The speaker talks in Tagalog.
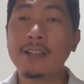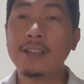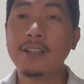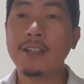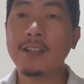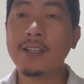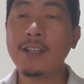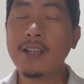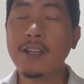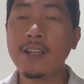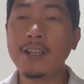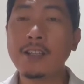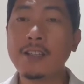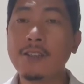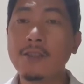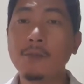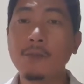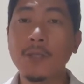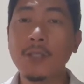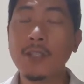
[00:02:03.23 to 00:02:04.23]
they are killing
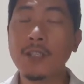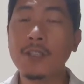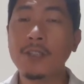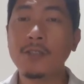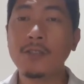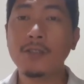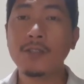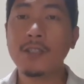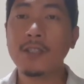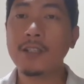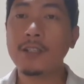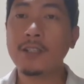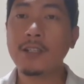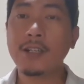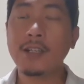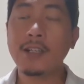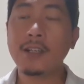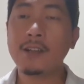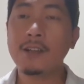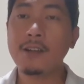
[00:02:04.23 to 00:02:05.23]
the competition. They're
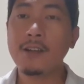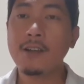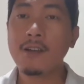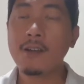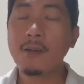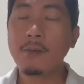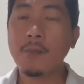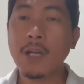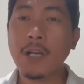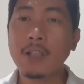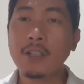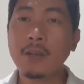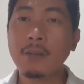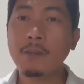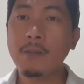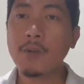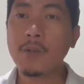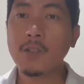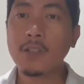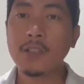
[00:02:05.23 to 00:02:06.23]
the
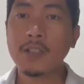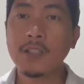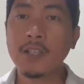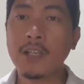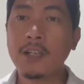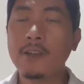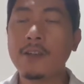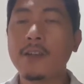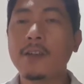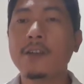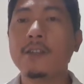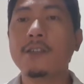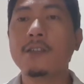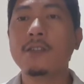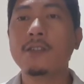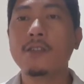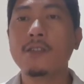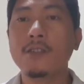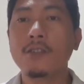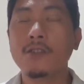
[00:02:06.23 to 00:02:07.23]
flagship model scaler.
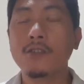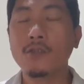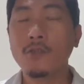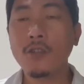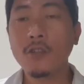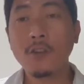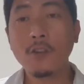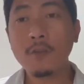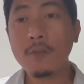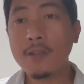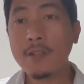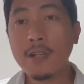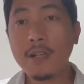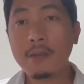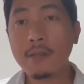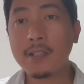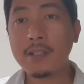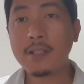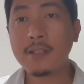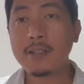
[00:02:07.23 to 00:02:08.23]
So hindi ko naman sila
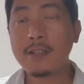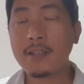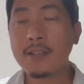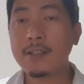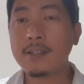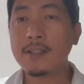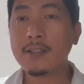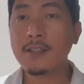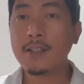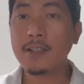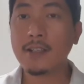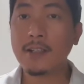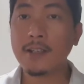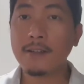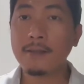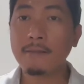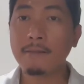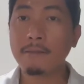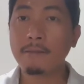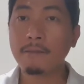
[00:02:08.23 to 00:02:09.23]
masisi kasi talagang
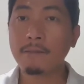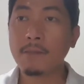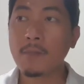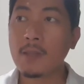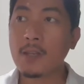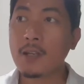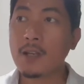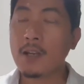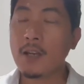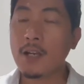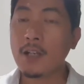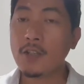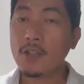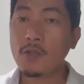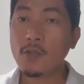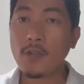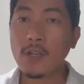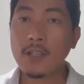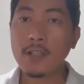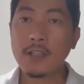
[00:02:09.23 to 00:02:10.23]
as
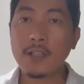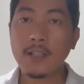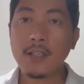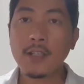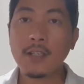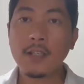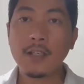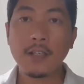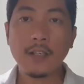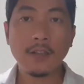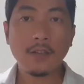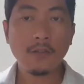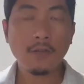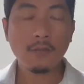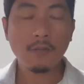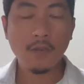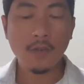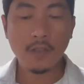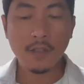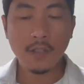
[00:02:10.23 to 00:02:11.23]
you can see, itong
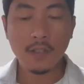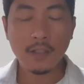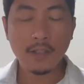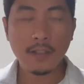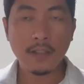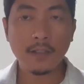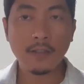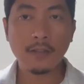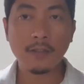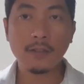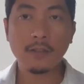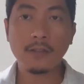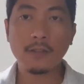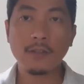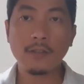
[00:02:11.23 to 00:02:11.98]
models na to,